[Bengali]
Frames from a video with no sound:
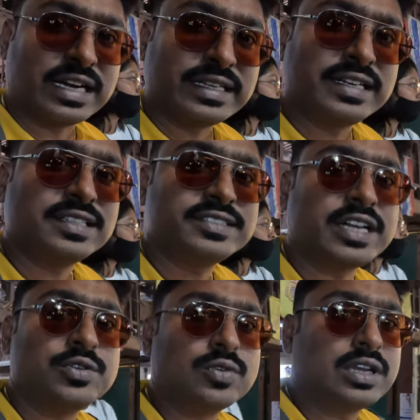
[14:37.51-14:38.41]
কাঠের
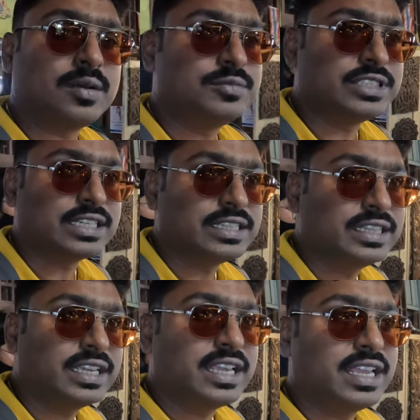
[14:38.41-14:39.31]
রাস্তায় ঢুকলাম সেখান
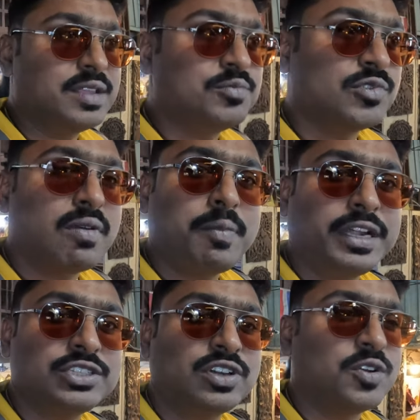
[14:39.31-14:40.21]
থেকে এই পুরো
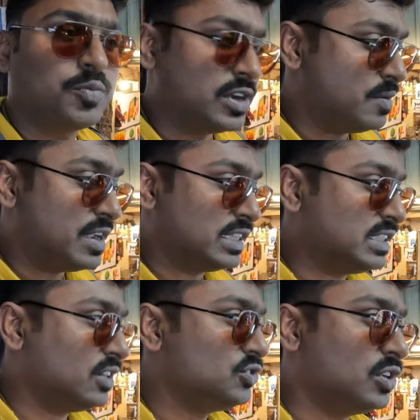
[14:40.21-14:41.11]
ব্যাপারটা জলের ওপরে আমরা
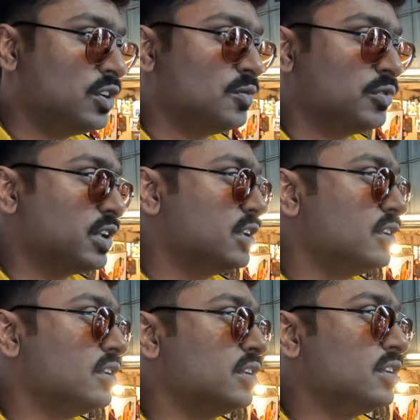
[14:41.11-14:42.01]
আসি এখন জলের ওপরে
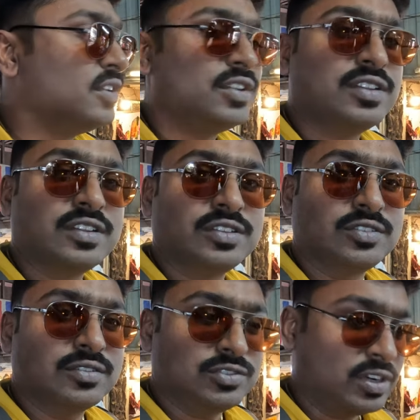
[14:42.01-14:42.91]

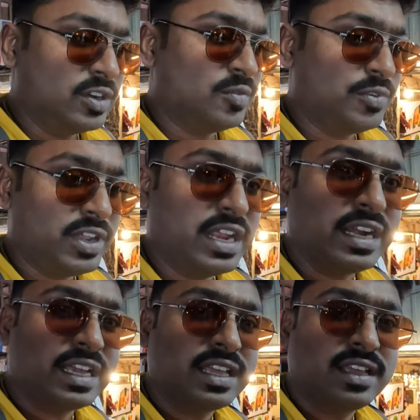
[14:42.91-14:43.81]
তো জলের ওপরে
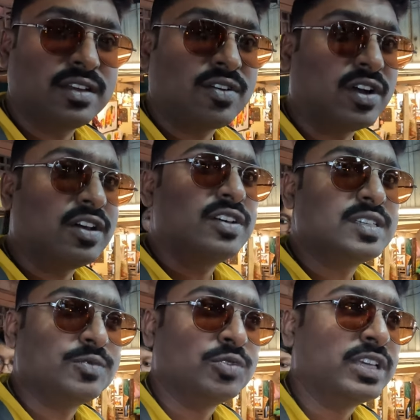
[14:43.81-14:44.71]
এটাকে করা
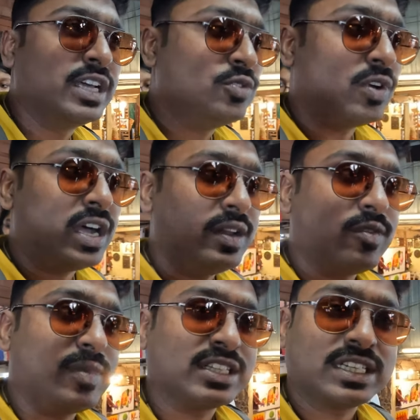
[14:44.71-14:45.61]
হয়েছে দুদিকে দোকান
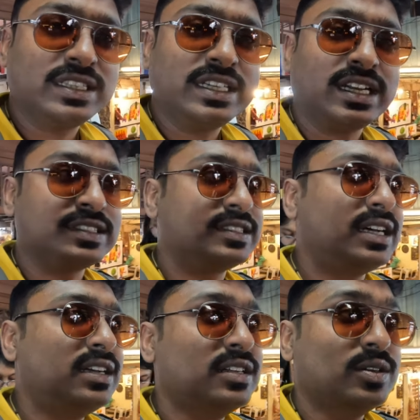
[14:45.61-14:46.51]
এবং মাঝখান দিয়ে রাস্তা
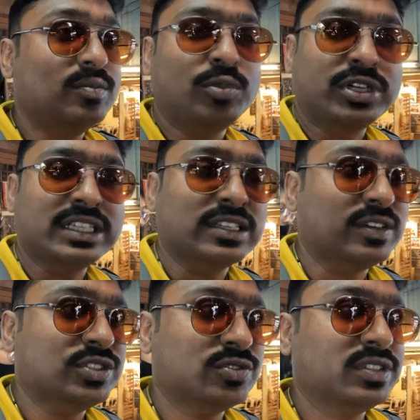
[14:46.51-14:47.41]
বোটে
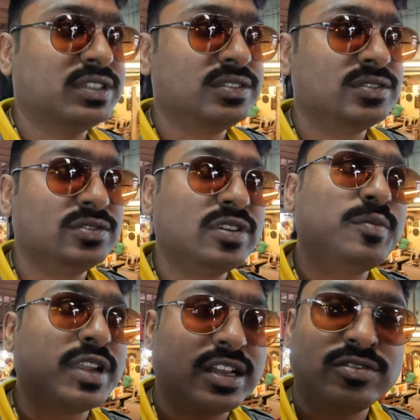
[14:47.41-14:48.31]
যাওয়ার জন্য তো
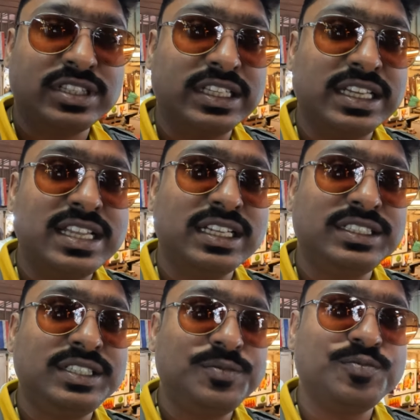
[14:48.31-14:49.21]
আমরা এখন সেদিকেই
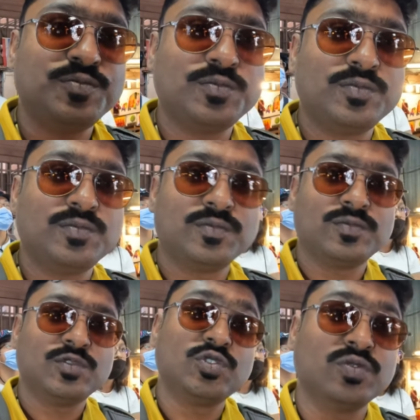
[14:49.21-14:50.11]
যাচ্ছি
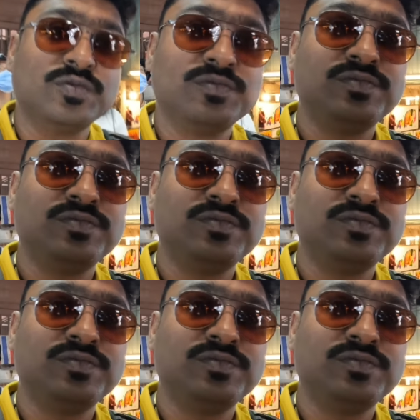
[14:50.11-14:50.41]
চলো